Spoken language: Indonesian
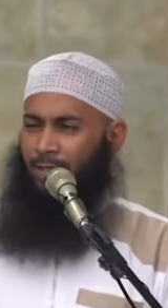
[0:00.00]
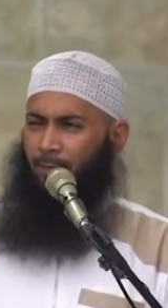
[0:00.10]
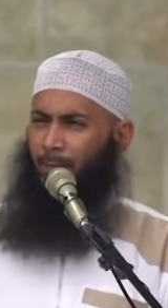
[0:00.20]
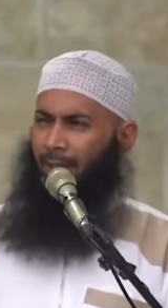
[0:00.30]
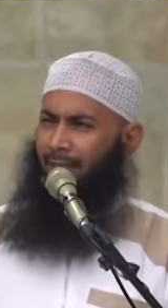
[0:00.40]

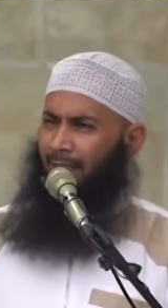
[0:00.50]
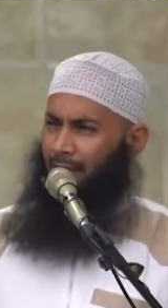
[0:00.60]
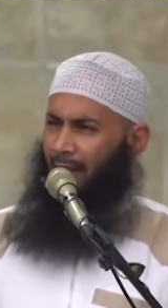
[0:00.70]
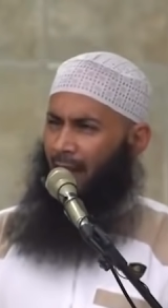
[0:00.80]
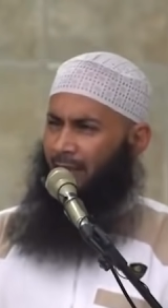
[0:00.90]

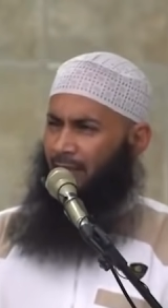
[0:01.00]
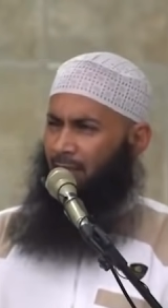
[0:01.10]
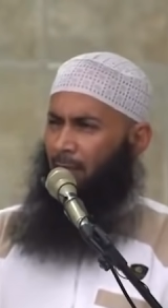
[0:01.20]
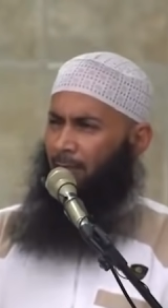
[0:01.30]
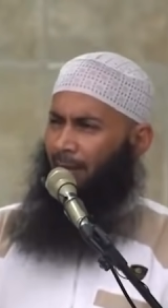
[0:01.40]
Sebagian hanya
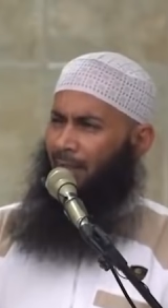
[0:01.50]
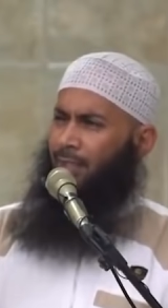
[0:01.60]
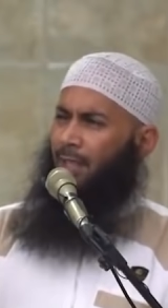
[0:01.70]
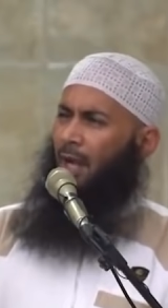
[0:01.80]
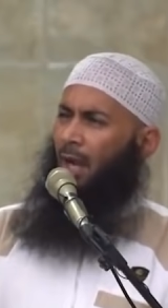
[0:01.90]

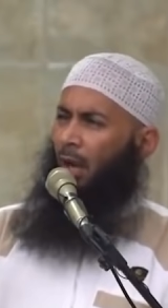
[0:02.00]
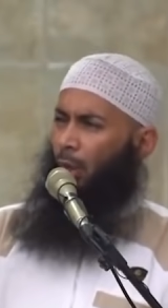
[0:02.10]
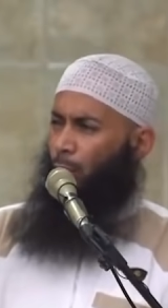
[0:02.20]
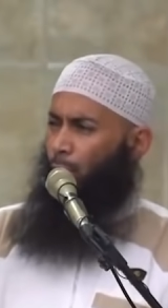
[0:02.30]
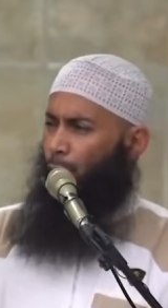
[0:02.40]

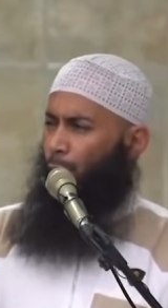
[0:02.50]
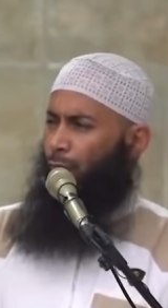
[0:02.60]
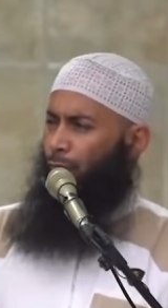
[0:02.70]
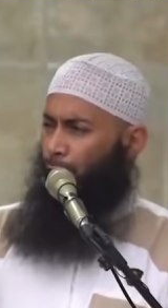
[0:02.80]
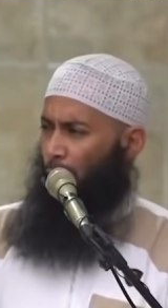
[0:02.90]
membaca
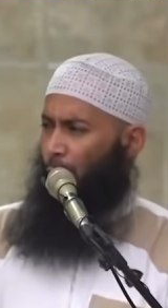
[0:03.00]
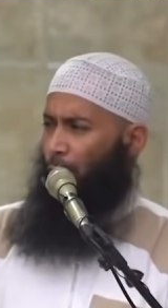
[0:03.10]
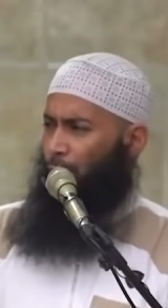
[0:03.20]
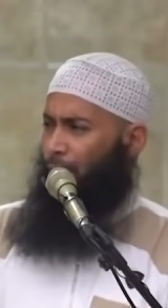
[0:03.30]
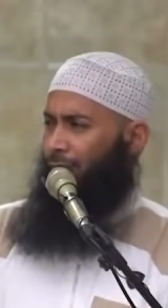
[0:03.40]

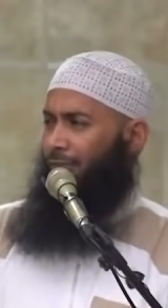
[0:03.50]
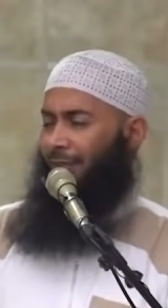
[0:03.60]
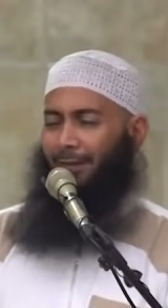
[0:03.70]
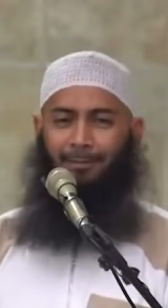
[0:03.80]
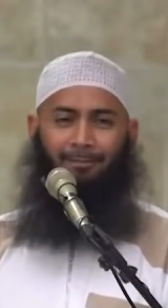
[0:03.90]

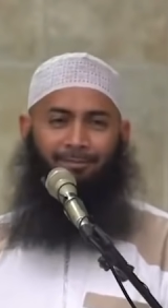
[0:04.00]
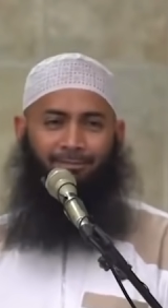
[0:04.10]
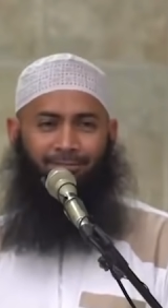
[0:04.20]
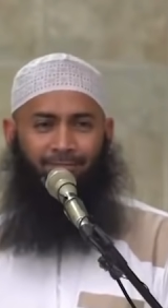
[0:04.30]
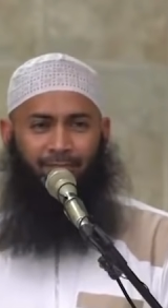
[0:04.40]
huruf-hurufnya.
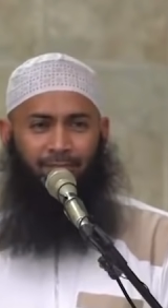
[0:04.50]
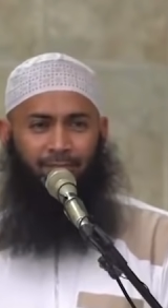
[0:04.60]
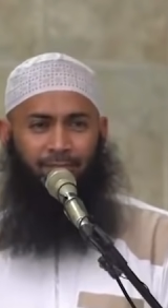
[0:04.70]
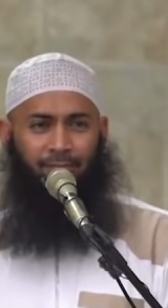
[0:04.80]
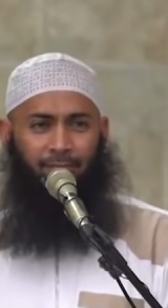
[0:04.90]

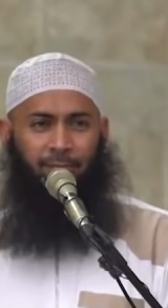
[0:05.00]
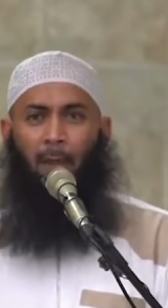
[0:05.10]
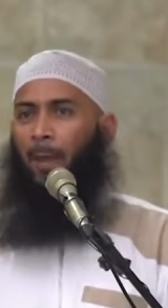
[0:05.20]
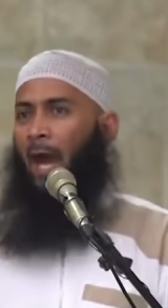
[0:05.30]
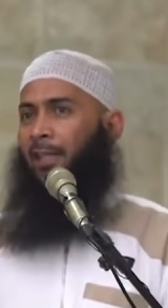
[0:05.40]

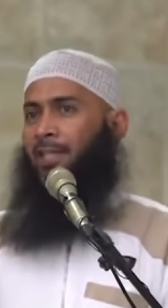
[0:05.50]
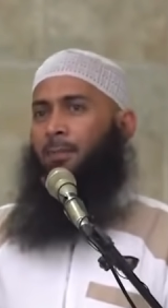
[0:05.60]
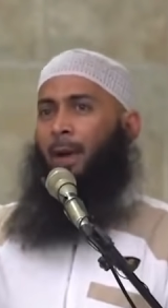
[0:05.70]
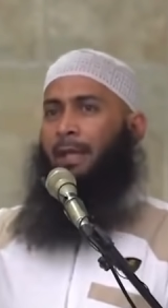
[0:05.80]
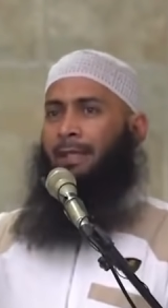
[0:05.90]
Tapi ada
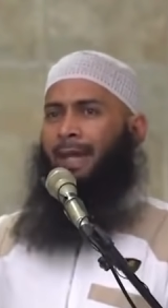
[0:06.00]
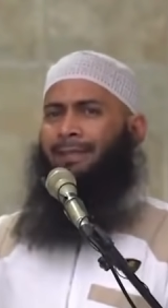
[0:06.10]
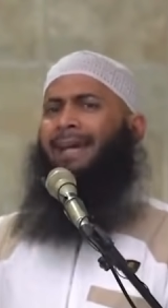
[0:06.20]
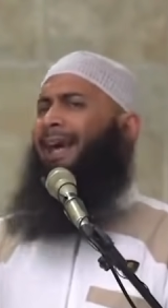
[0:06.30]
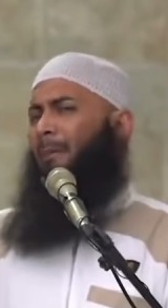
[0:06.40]

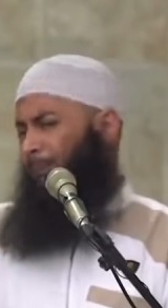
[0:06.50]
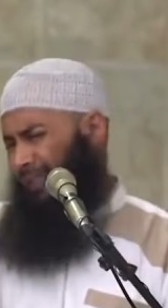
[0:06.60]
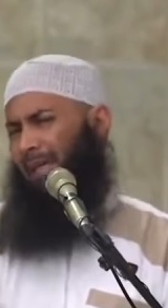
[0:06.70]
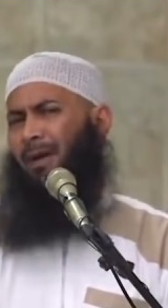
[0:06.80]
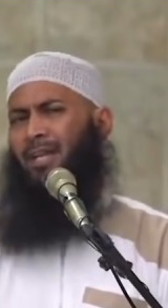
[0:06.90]
sebagian yang nggak
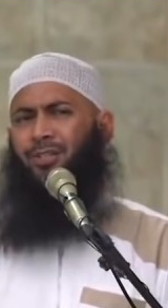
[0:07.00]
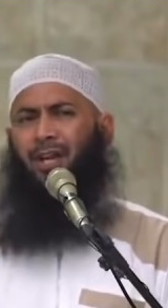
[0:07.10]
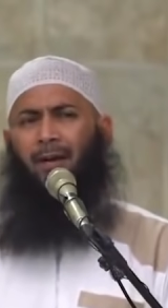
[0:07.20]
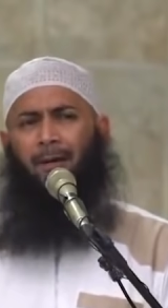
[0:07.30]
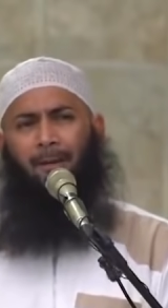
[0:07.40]
pernah baca.